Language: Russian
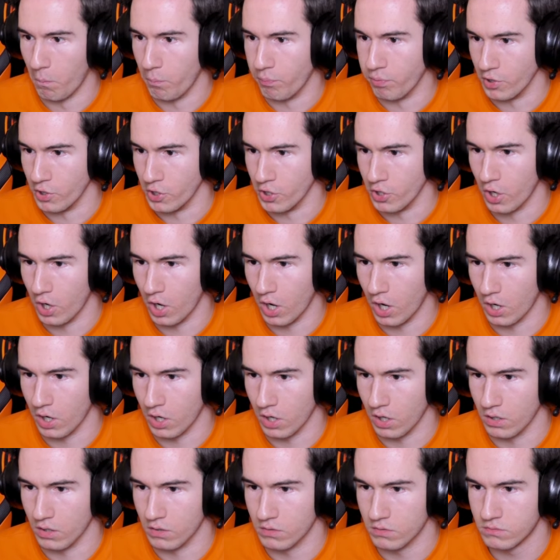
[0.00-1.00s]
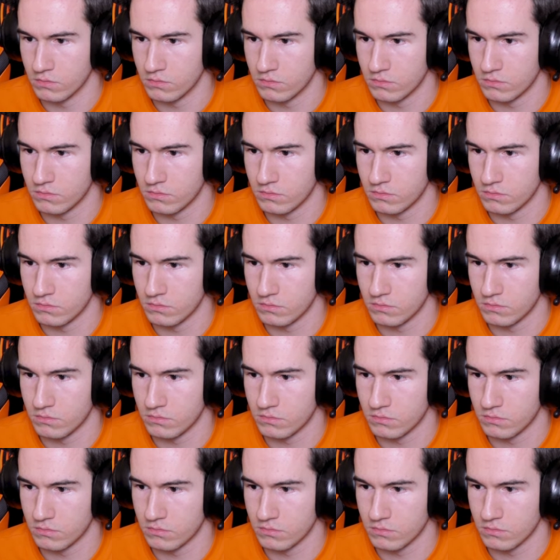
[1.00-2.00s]
Бляха.
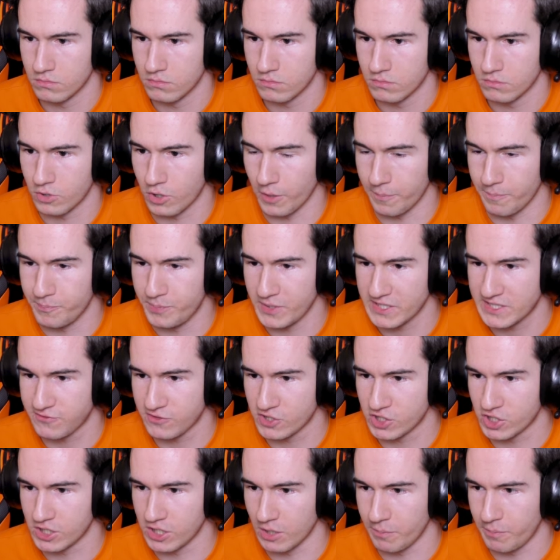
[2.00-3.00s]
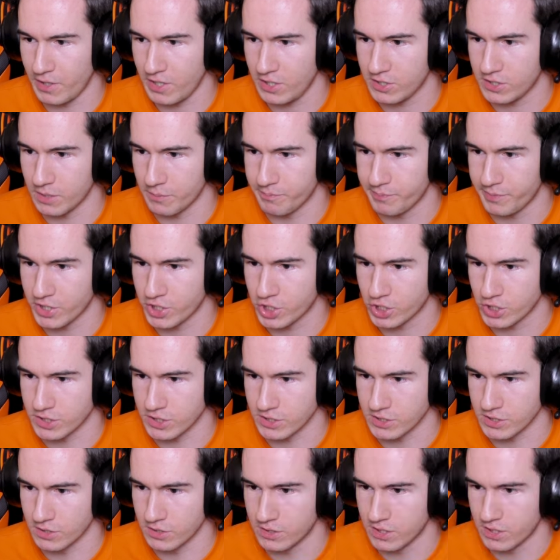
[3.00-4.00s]
Капец вы затолпали
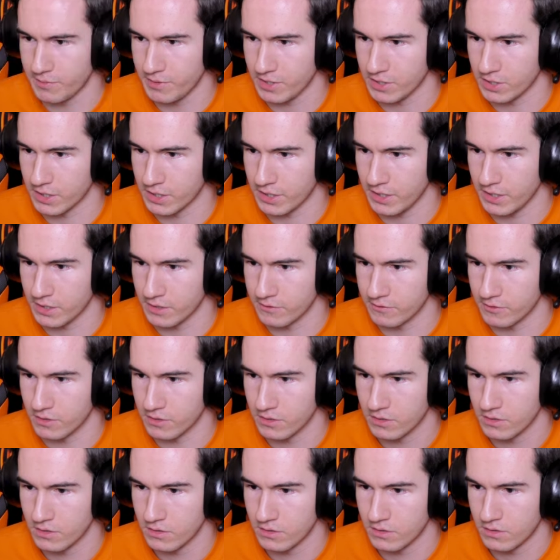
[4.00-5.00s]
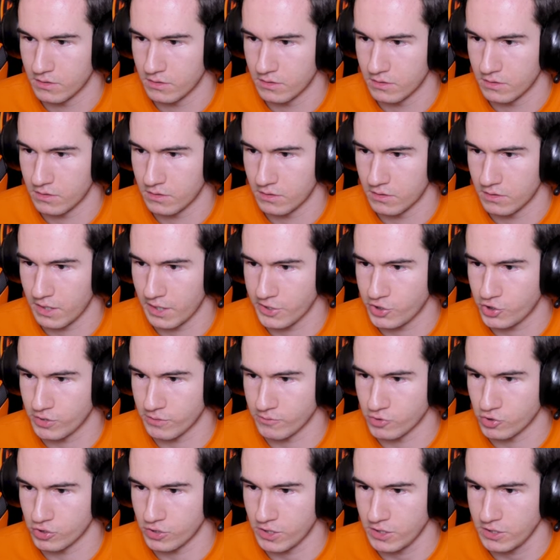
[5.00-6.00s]
ТПшица, слендермены хреновы. А что,
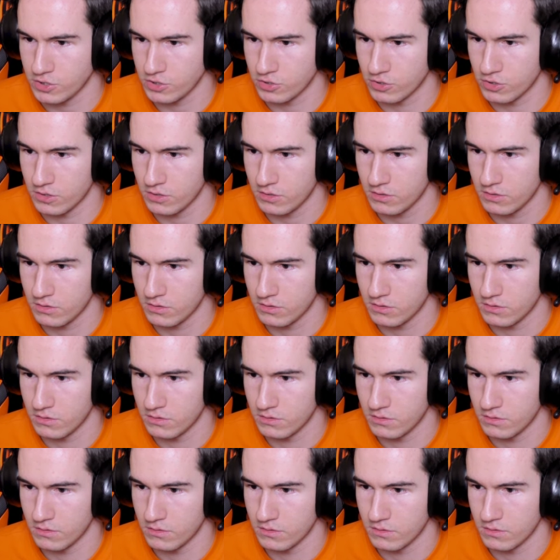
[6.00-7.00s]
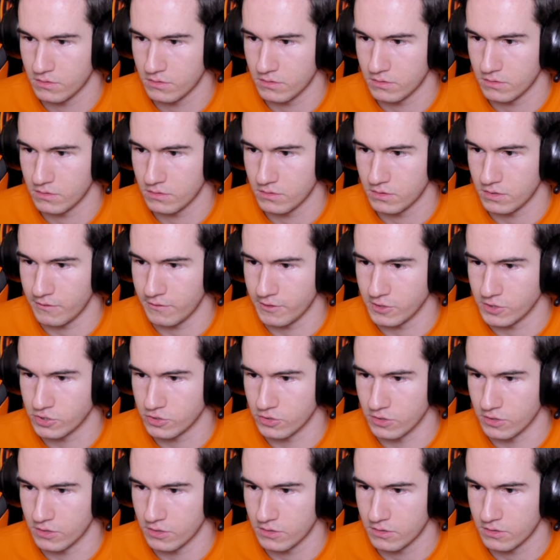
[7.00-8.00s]
нам сюда, не сюда? Наверное,
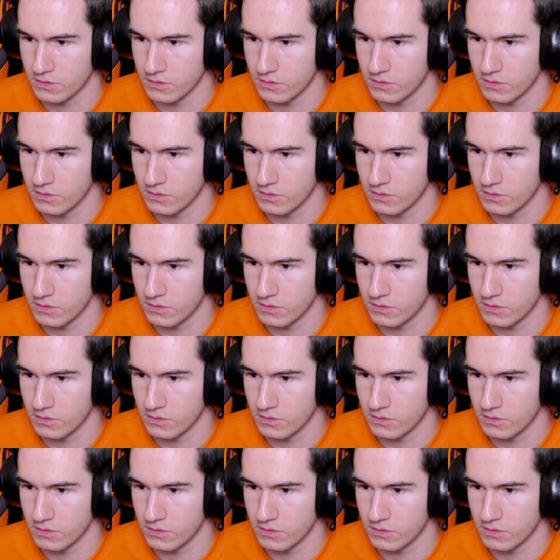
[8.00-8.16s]
сюда.